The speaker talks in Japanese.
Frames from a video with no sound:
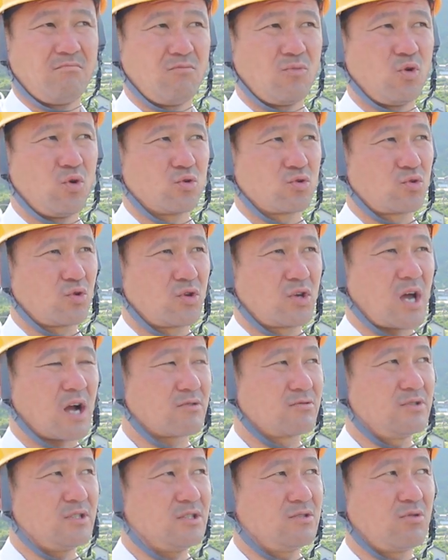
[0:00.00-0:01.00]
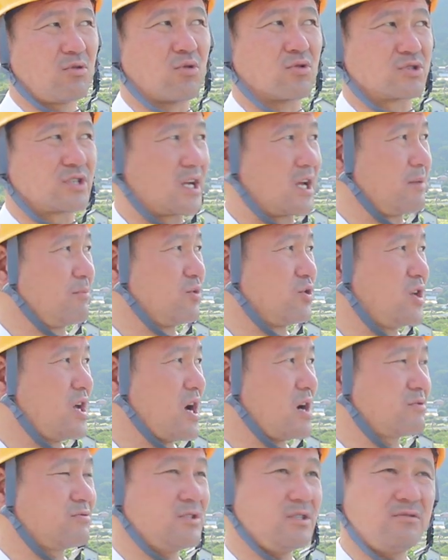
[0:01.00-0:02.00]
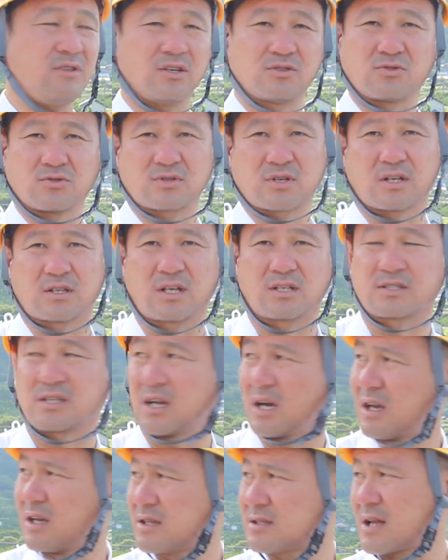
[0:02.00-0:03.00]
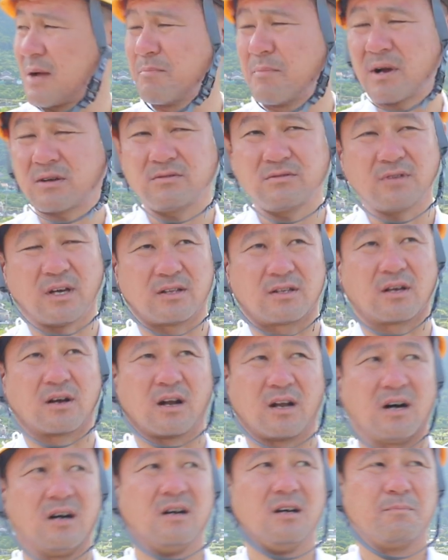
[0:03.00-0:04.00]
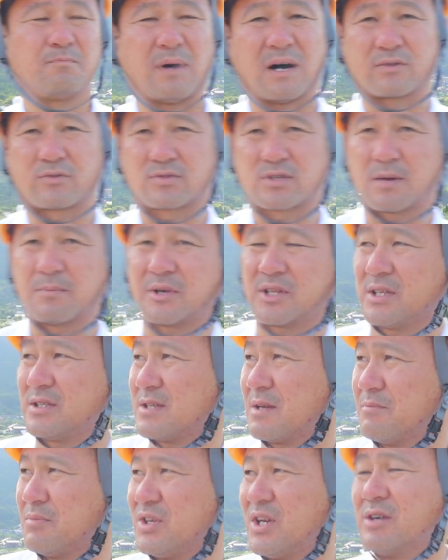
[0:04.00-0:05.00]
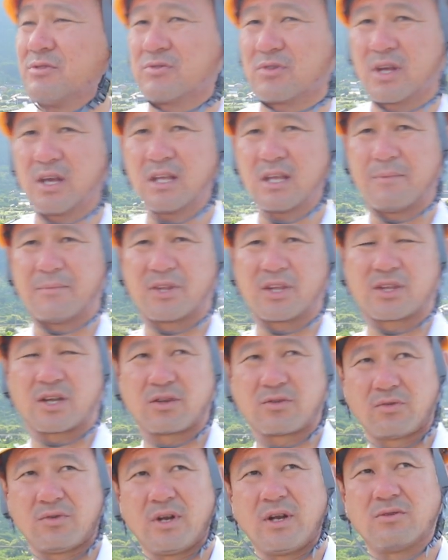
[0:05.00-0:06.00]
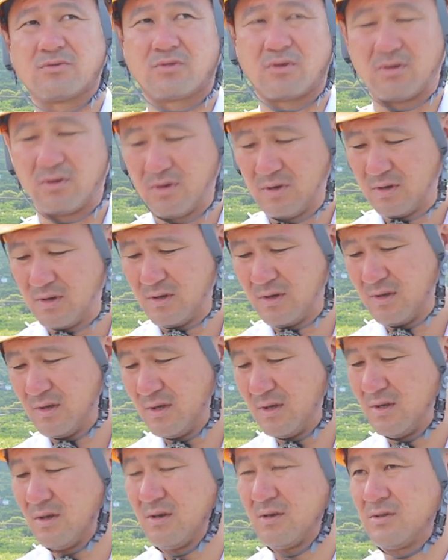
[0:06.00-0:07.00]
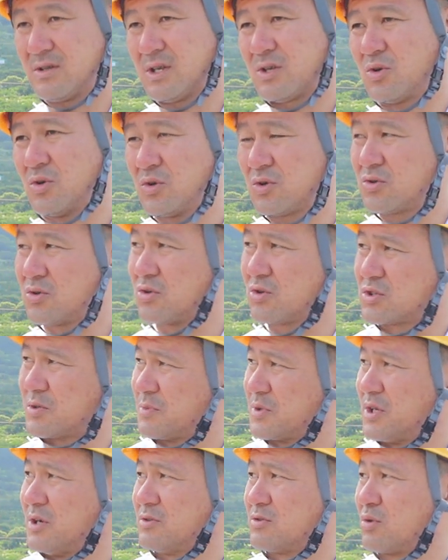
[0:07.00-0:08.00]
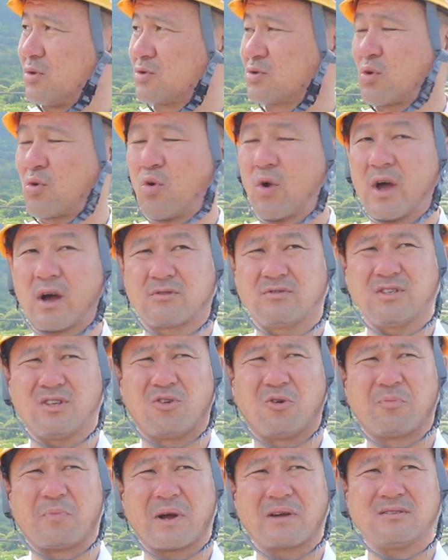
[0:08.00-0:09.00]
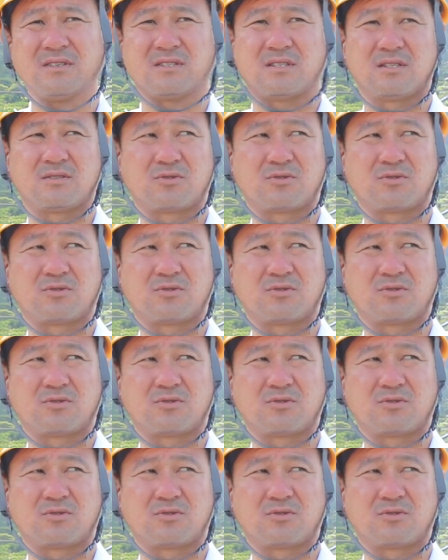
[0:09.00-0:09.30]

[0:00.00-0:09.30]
もうほんと100人どころじゃないもう200人ぐらい人使ったんじゃない300人ぐらいっていうかなパート3まで全部入れるとね辞めてた人入れるとで協力業者も出ると本当500人600人っ